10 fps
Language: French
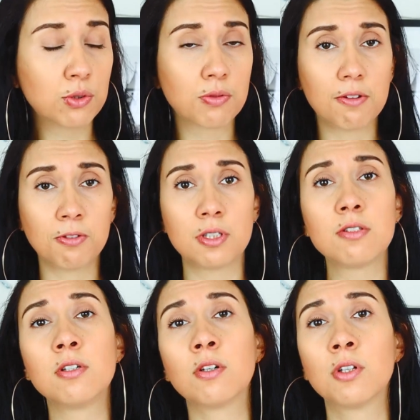découvrez
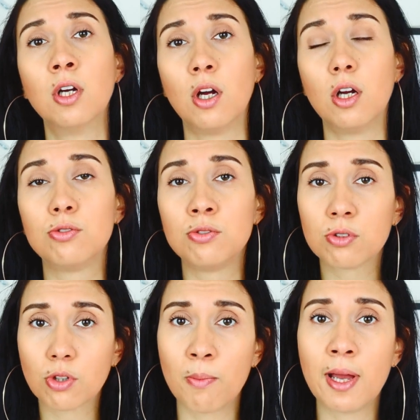Fantasyland euh, d'une
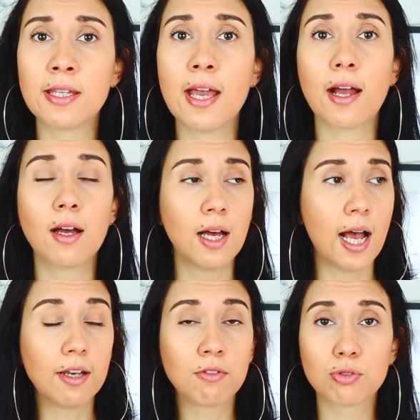autre manière,
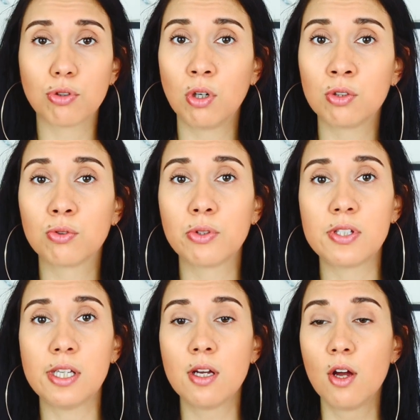Adventureland
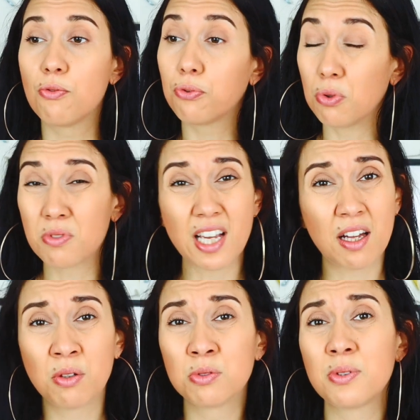aussi,
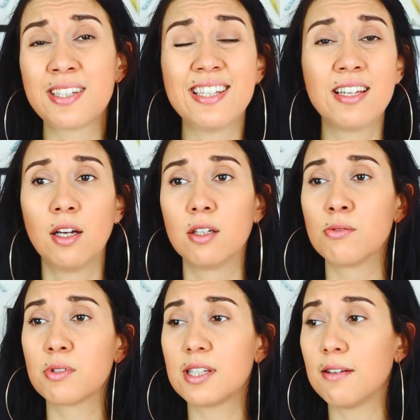Frontierland aussi,
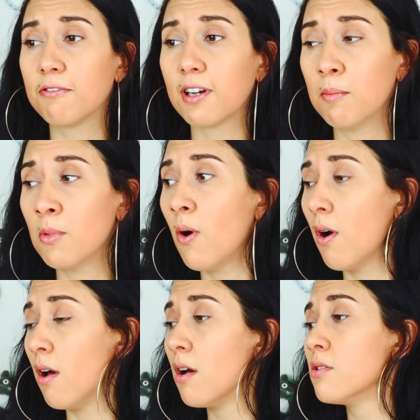donc c'est
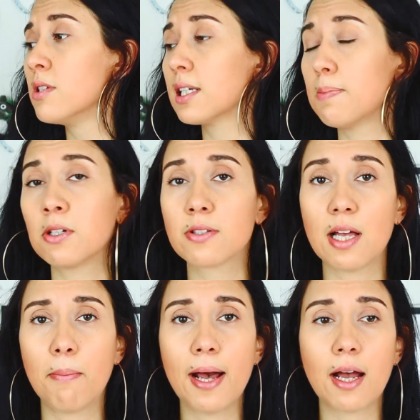vraiment euh, une
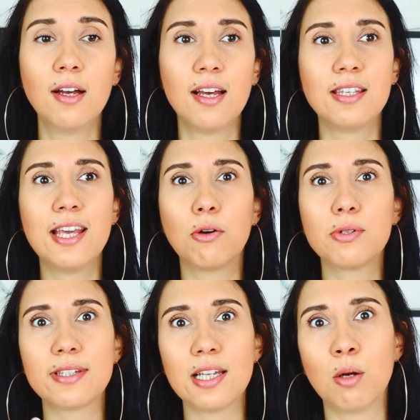expérience à part. Il y a
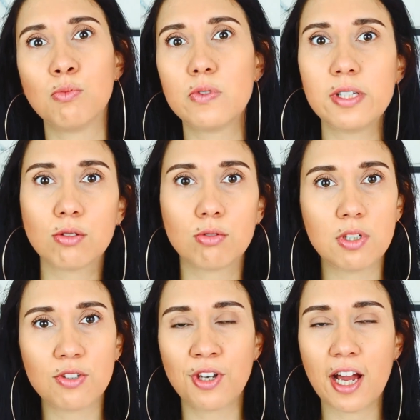aussi la musique du
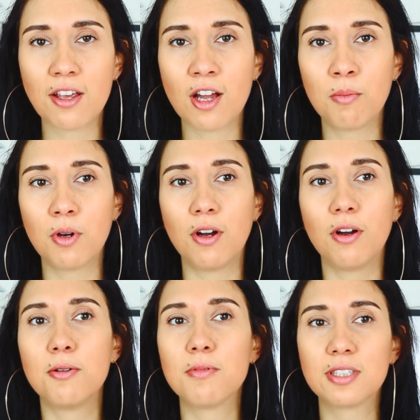Visionarium,
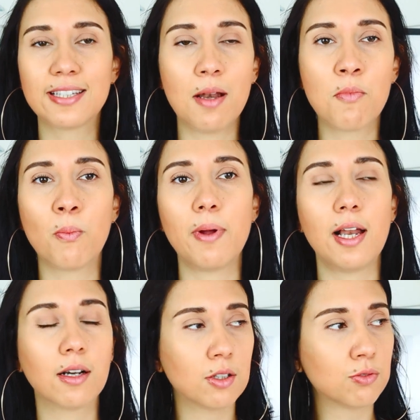euh, tellement
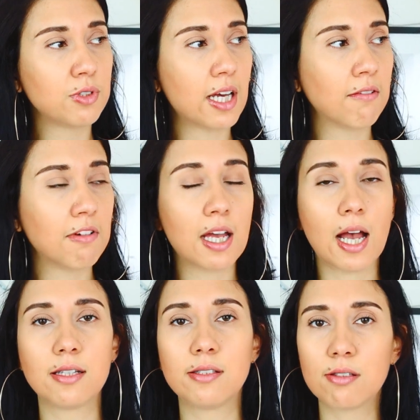belle quand vous
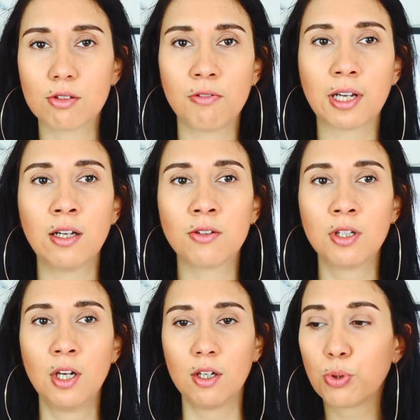arrivez à
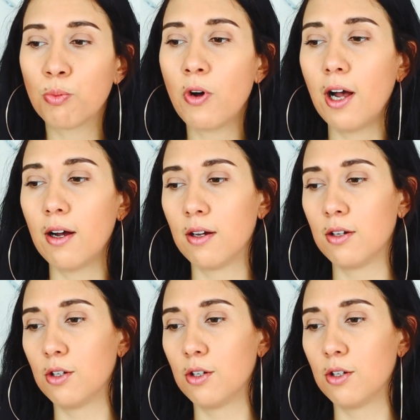Discoveryland. Pour moi,